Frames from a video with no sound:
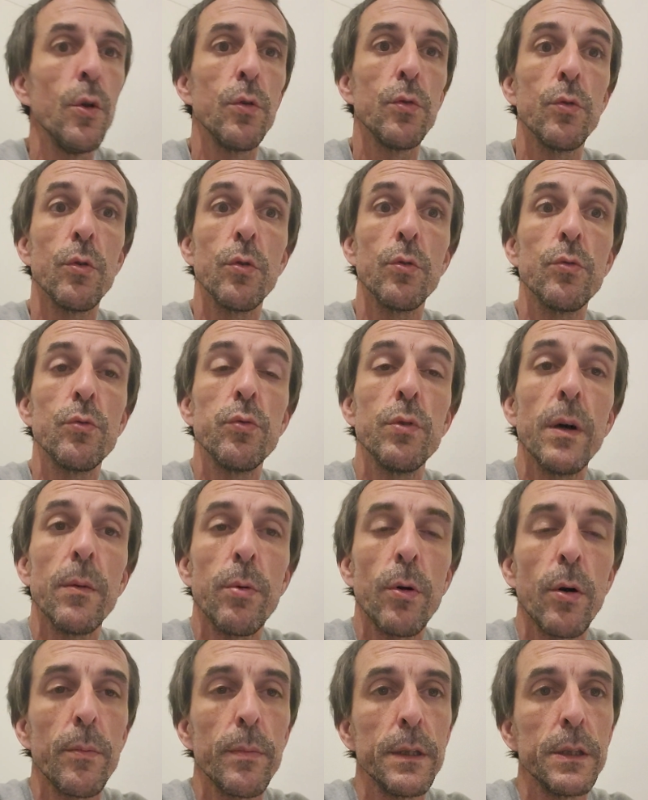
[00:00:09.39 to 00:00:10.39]
Donc tout
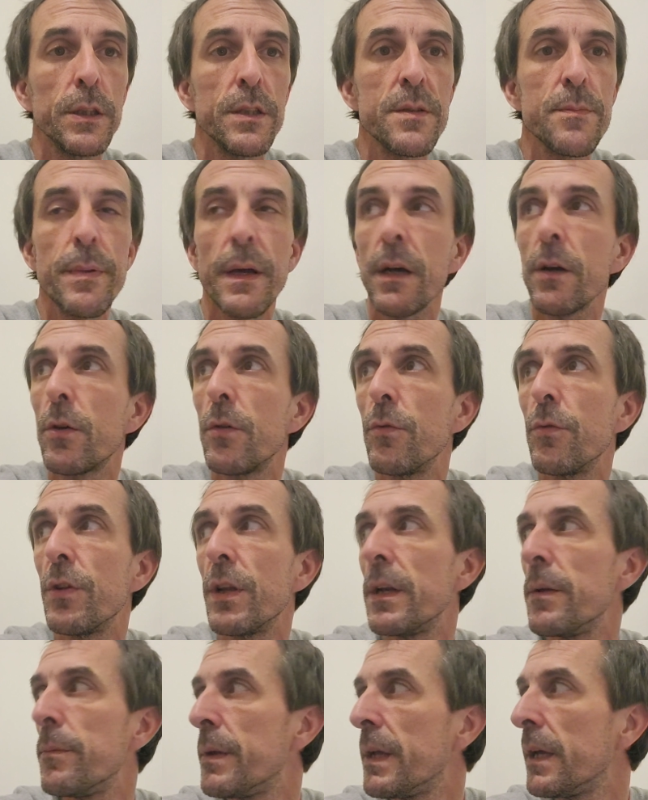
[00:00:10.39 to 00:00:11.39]
d'abord, ben, j'espère que vous
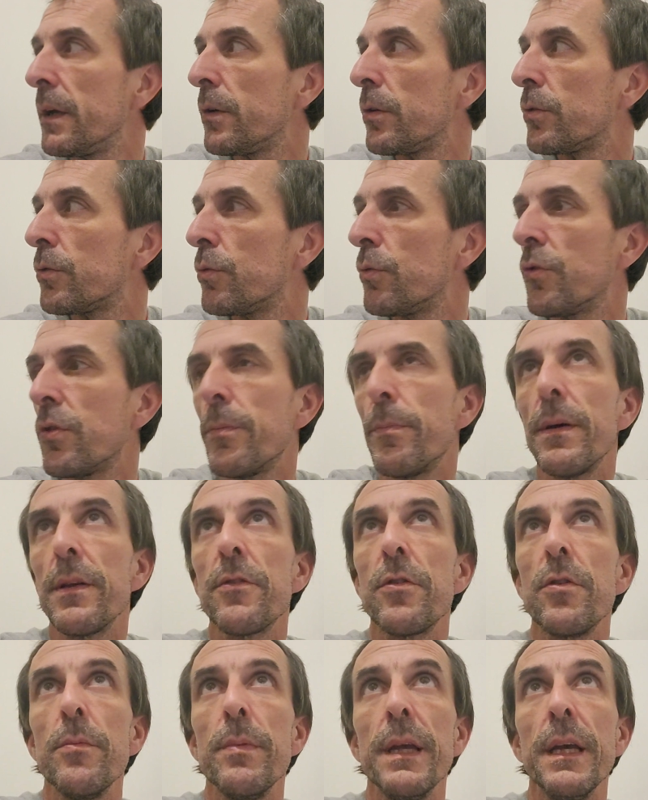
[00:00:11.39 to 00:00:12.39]
allez bien, que tout se
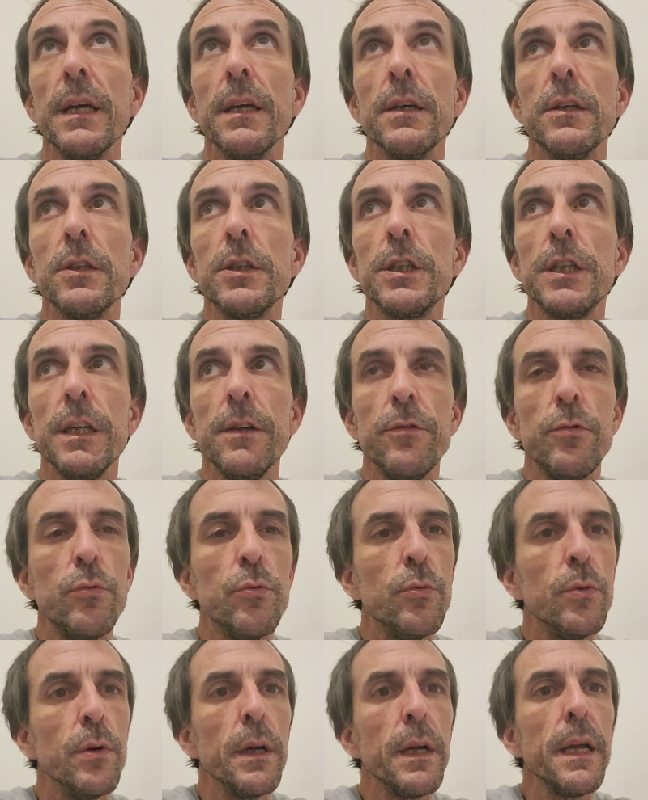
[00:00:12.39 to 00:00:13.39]
passe bien chez
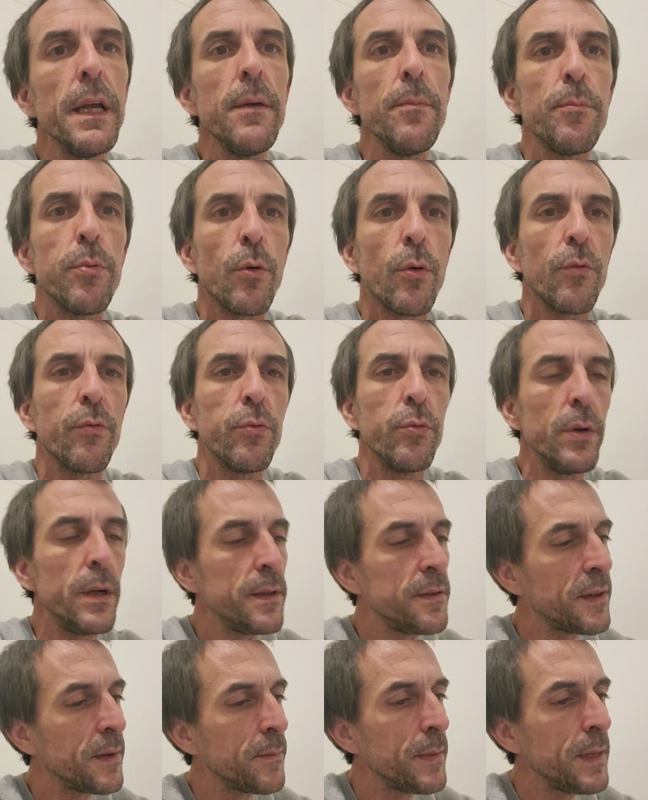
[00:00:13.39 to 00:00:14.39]
vous et pour vous
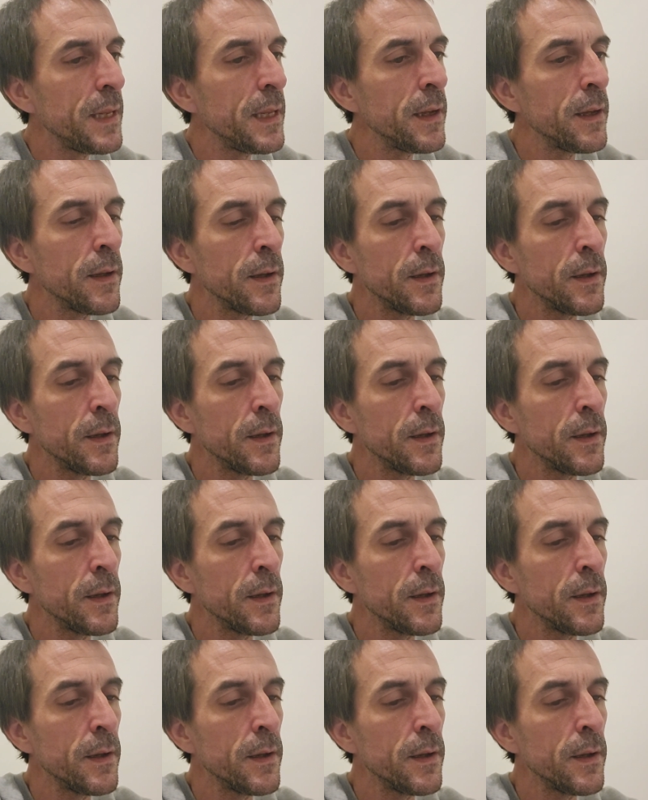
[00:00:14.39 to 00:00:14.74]
les amis.